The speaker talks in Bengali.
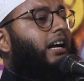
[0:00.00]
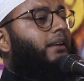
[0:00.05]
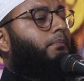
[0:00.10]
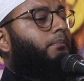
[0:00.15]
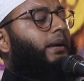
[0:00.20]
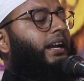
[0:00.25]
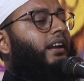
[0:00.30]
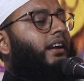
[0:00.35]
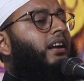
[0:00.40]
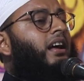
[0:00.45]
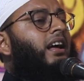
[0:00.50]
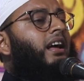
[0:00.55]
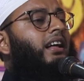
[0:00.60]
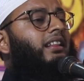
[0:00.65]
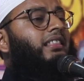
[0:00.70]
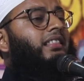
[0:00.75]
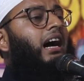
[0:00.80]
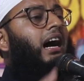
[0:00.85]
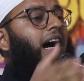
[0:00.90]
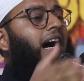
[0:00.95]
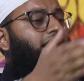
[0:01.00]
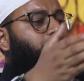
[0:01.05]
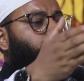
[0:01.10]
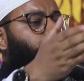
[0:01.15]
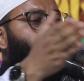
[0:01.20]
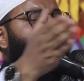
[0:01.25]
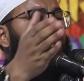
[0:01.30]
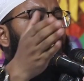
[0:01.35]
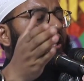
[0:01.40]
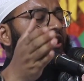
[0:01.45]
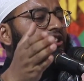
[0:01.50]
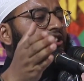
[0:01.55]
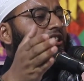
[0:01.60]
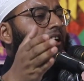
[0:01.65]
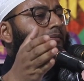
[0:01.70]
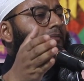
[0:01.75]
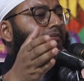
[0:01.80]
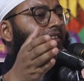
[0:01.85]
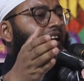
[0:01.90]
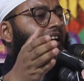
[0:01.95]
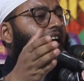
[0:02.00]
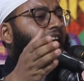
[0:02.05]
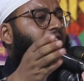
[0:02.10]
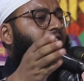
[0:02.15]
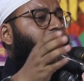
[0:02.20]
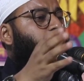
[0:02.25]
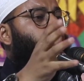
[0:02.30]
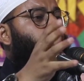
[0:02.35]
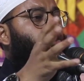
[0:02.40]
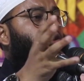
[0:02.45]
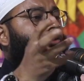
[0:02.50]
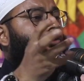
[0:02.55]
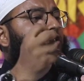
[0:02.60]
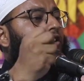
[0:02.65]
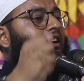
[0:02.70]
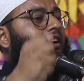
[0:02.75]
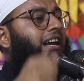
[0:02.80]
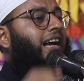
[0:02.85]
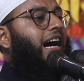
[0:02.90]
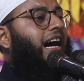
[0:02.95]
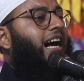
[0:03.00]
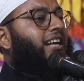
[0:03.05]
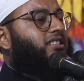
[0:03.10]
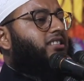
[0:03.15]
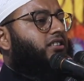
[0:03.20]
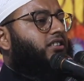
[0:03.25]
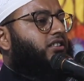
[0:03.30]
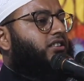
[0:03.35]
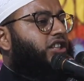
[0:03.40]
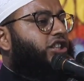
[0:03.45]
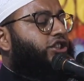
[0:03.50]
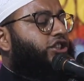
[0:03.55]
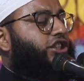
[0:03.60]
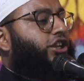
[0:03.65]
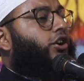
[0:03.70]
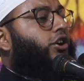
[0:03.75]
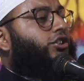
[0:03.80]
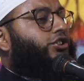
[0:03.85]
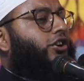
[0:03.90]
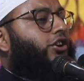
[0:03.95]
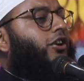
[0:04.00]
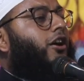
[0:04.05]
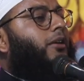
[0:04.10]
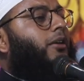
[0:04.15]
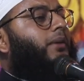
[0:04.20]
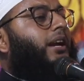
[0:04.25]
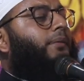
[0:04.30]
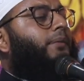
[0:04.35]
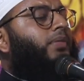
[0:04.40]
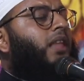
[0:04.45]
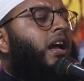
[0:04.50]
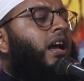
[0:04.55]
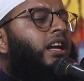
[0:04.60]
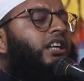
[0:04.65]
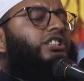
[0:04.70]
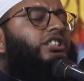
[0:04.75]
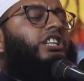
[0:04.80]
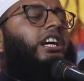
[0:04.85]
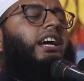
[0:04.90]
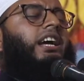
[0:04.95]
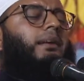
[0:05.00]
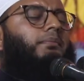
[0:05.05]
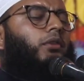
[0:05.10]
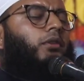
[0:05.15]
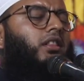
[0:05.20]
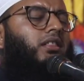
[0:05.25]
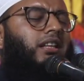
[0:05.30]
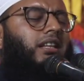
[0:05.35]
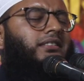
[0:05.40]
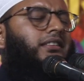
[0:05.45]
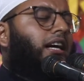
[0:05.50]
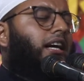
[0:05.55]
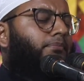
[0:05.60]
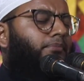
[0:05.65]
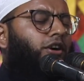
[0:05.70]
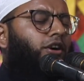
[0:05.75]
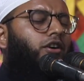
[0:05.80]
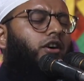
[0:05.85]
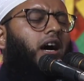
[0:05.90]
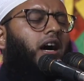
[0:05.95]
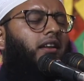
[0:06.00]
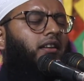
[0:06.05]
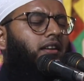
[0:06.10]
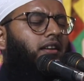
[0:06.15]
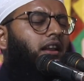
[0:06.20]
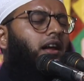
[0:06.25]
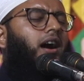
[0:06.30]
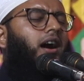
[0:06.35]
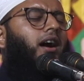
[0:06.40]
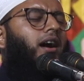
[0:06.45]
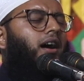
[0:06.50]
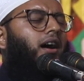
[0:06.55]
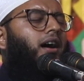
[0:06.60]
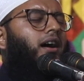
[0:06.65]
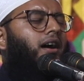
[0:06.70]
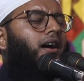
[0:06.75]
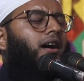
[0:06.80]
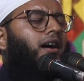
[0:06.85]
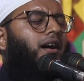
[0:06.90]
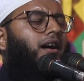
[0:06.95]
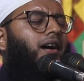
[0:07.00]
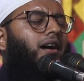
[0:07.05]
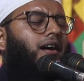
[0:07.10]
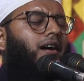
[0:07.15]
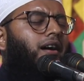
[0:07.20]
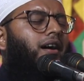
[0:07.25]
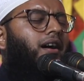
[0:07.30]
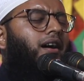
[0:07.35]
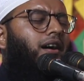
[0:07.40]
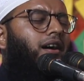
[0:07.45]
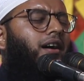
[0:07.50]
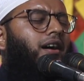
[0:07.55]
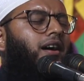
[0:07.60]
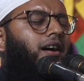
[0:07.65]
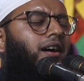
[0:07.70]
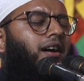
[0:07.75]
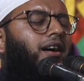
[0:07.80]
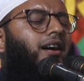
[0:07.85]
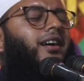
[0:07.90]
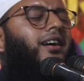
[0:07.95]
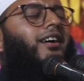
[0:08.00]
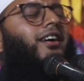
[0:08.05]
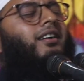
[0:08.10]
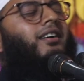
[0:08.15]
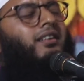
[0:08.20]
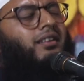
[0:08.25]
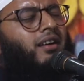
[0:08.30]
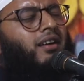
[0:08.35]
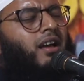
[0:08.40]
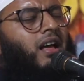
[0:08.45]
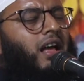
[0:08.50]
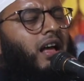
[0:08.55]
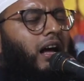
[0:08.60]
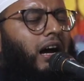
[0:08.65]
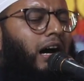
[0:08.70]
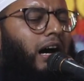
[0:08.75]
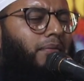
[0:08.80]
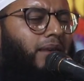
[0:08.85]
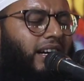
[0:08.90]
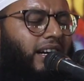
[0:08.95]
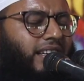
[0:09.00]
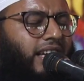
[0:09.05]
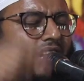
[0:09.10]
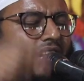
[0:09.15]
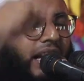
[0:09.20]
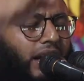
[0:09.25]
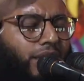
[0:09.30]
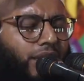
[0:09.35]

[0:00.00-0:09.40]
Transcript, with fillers: থাকবে তার চোখের সামনে একটা সুন্দর গাছ দৃষ্টিগোচর হবে সে বলতে থাকবে আল্লাহ আমাকে